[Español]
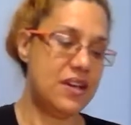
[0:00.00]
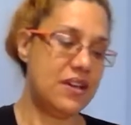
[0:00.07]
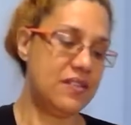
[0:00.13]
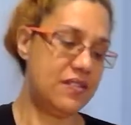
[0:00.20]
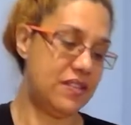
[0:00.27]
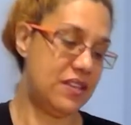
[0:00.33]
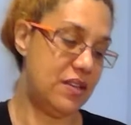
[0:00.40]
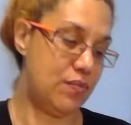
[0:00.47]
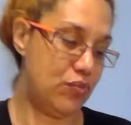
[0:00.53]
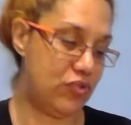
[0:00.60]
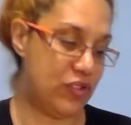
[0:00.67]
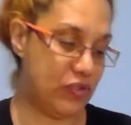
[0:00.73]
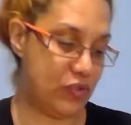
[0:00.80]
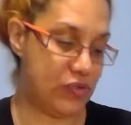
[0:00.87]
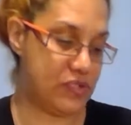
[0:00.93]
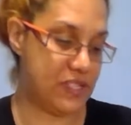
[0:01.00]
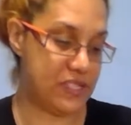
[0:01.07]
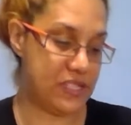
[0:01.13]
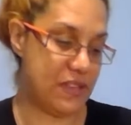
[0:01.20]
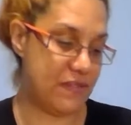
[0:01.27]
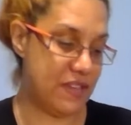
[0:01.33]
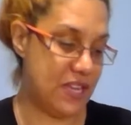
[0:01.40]
Así que hay muchas cosas
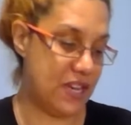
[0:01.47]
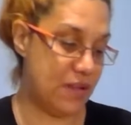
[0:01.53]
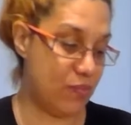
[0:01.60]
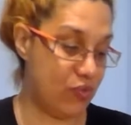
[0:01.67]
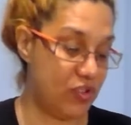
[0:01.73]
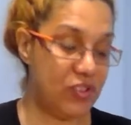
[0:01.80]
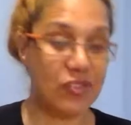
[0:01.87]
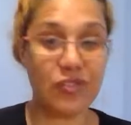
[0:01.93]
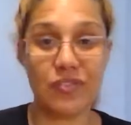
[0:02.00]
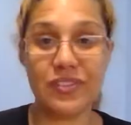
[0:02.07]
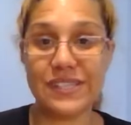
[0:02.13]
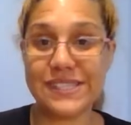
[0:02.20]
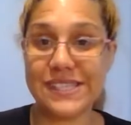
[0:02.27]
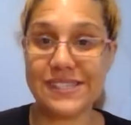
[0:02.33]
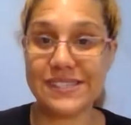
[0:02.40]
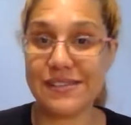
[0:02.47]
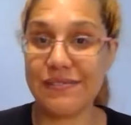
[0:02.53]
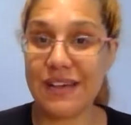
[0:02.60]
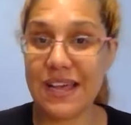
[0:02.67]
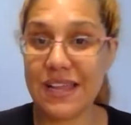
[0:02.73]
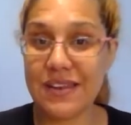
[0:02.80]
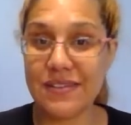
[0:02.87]
que vienen, muchas cosas que se
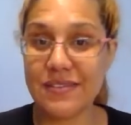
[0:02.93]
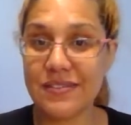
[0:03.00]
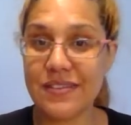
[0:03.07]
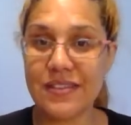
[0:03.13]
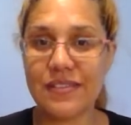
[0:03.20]
van.